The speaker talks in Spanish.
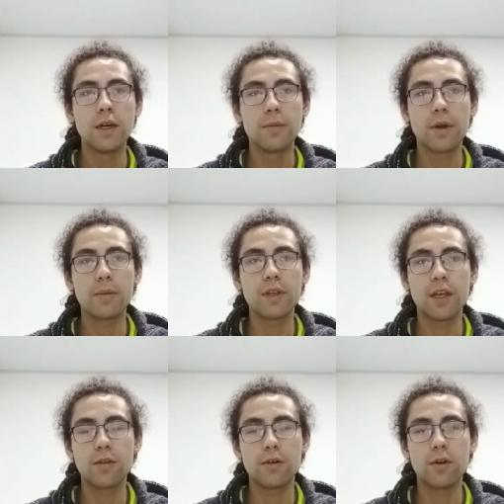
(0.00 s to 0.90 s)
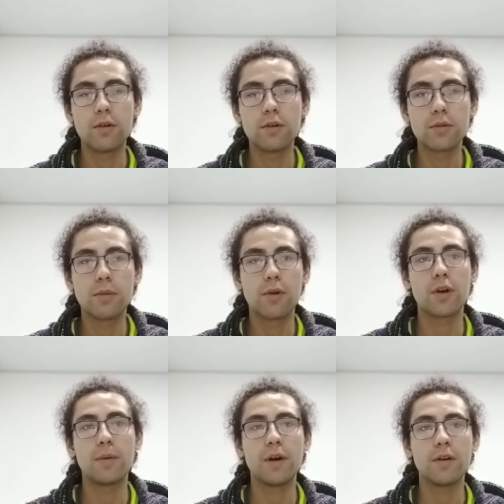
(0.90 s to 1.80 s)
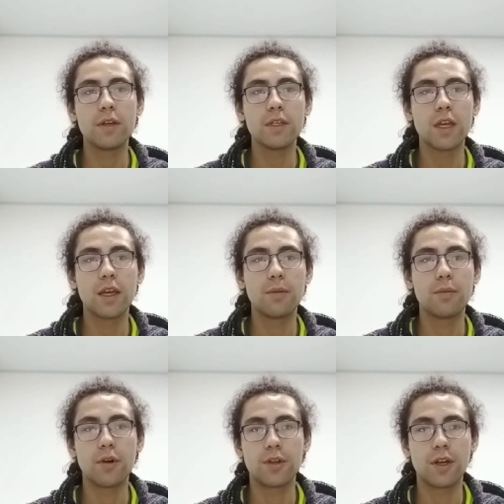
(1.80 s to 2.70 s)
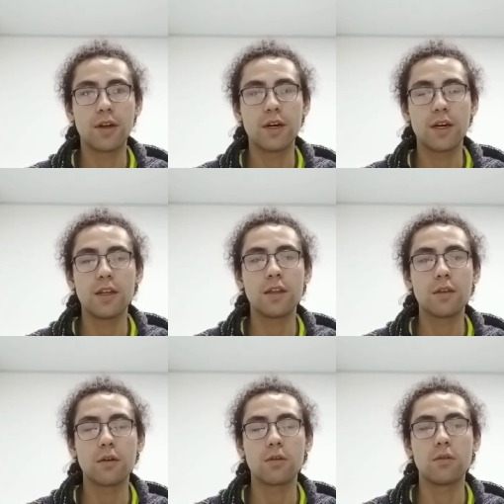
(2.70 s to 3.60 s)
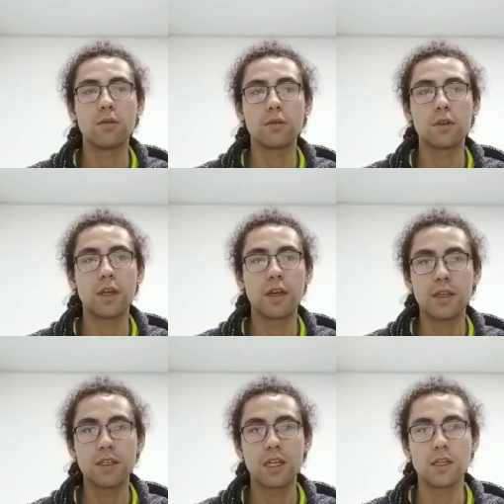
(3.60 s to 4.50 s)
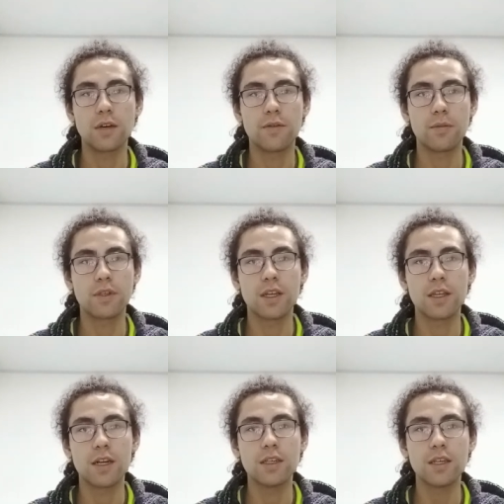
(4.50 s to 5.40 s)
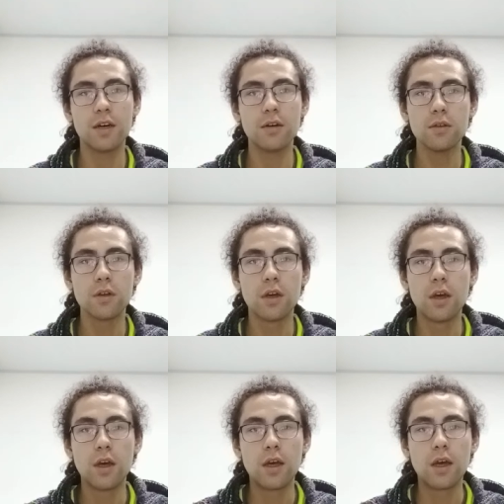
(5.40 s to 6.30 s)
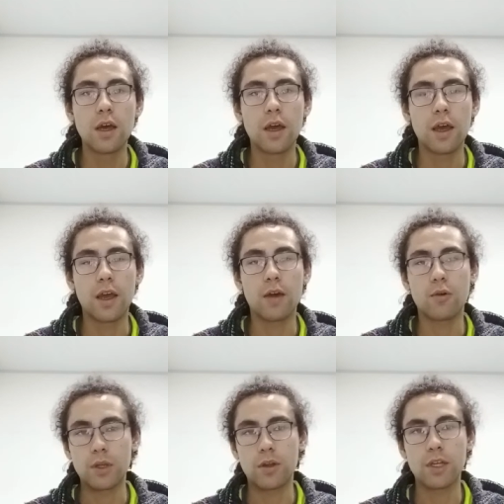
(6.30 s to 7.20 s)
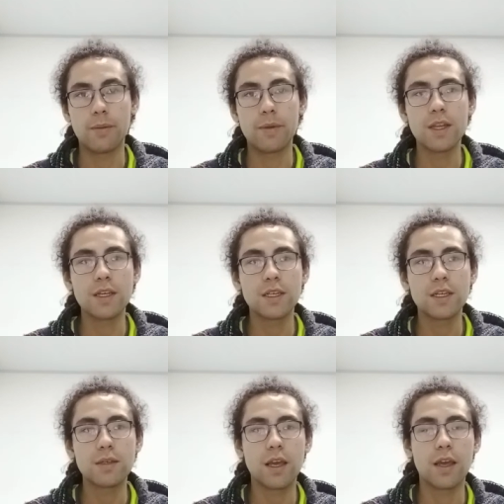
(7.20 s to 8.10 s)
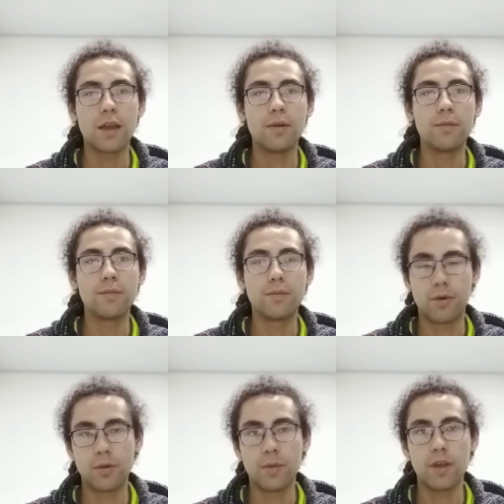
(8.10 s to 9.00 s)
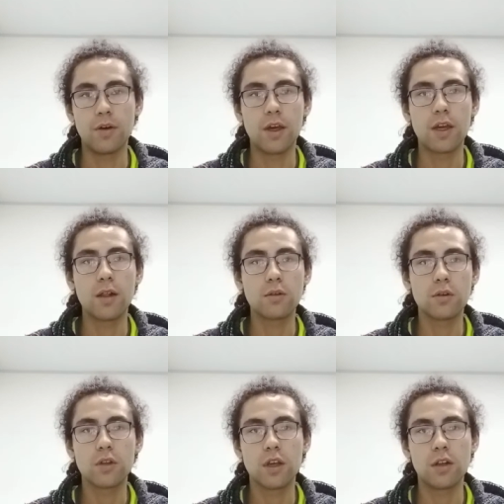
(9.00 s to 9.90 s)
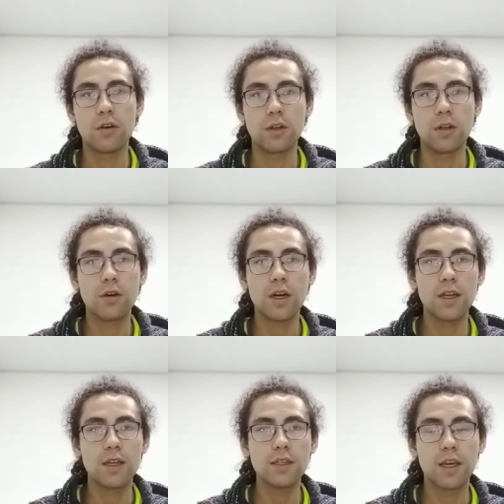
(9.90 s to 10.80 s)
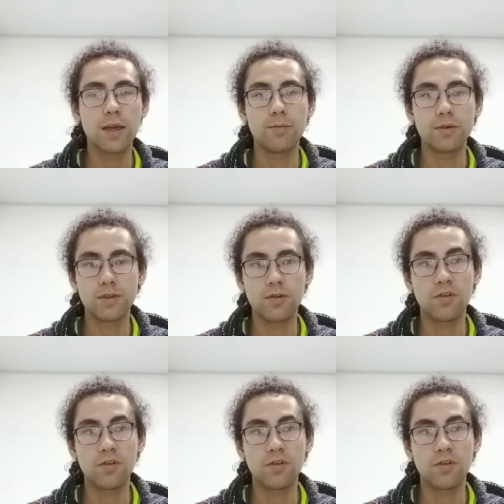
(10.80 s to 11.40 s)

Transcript: permitiendo a los programadores poder trabajar en entornos de cierta forma estandarizados en cuanto a dependencias, por medio de los contenedores locales que pues